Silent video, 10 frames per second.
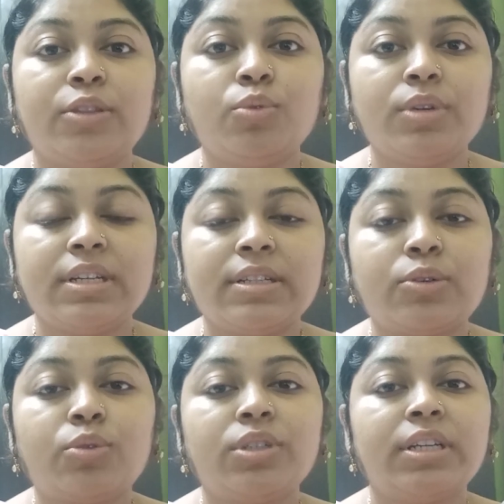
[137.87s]
কিন্তু
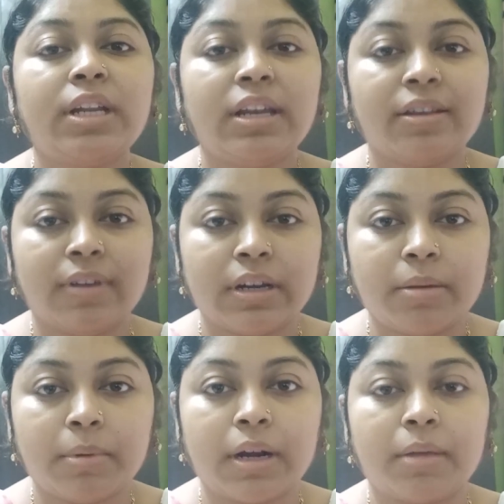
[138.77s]
ইস্ট্রোজেনের
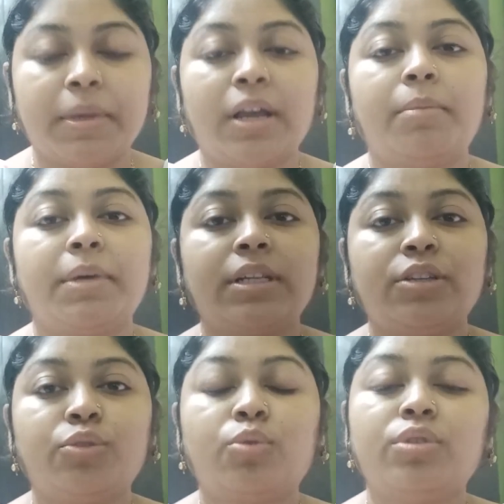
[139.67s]
লেভেলটা বাড়াবে
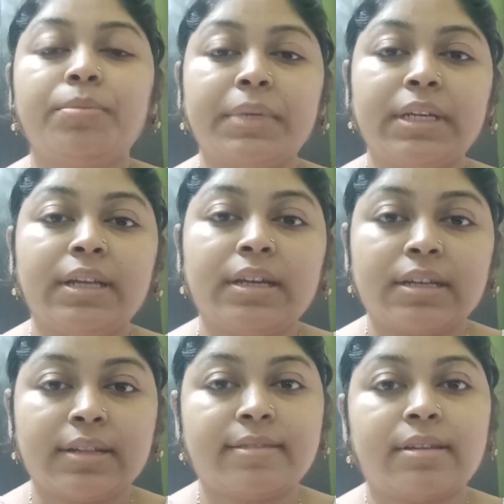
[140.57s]
আমাদের যখনই
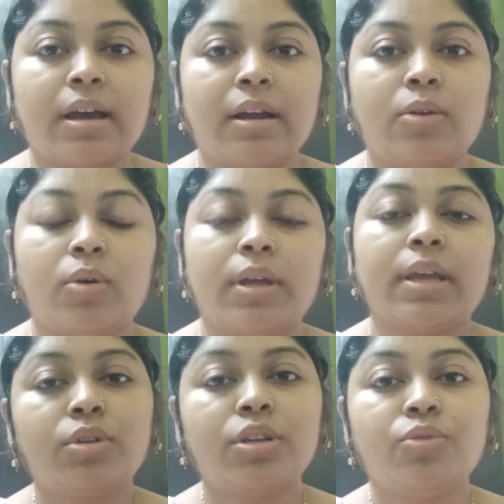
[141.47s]
পিরিয়ডটা স্টার্ট হয়
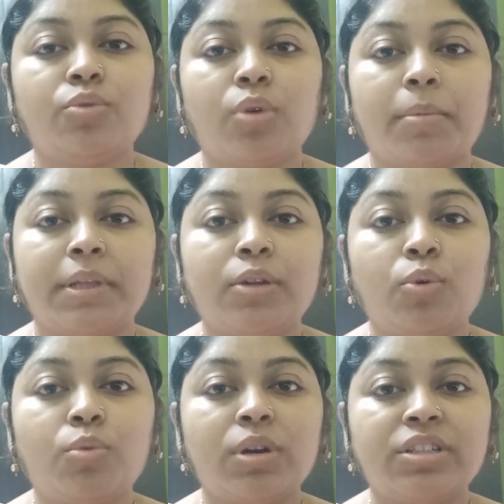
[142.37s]
তখনই কিন্তু আমাদের
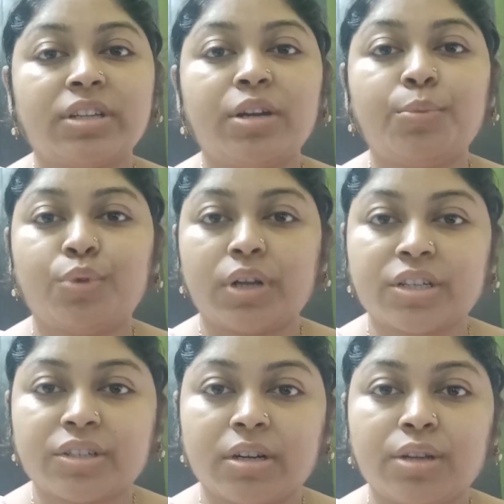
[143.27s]
ওভুলেশনের
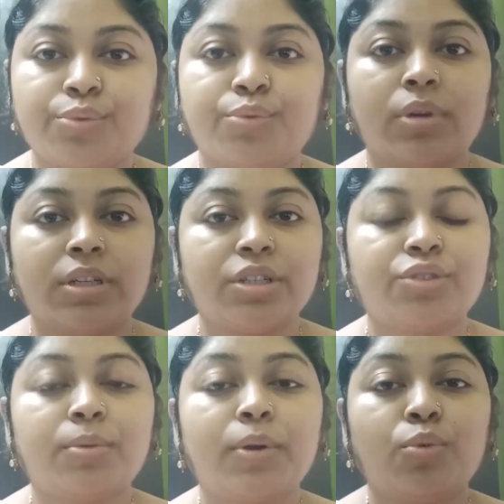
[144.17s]
প্রোডাকশন ওভুলেশনটা শুরু হয়
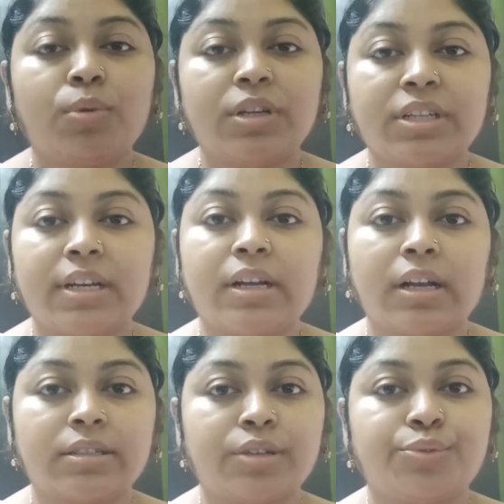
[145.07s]
সেই সময় ওভুলেশনের
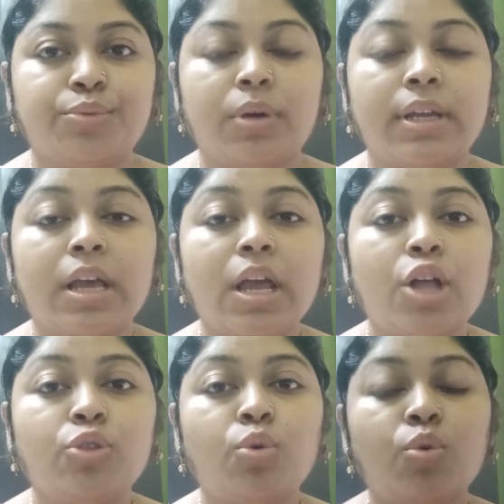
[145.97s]
কাজটা শুরু হয়
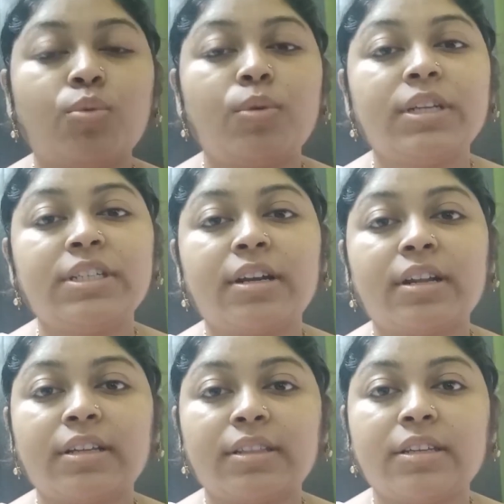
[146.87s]
তো
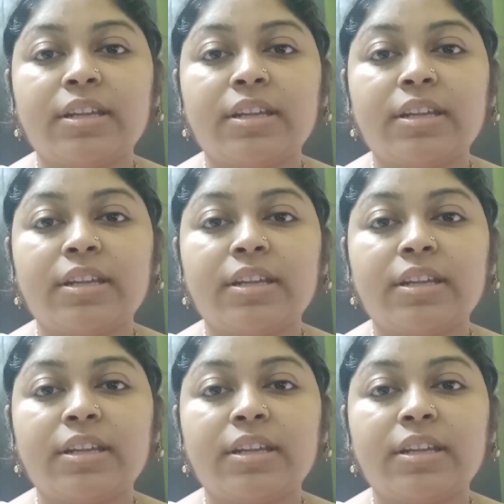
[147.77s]
ওভুলেশনটা যাতে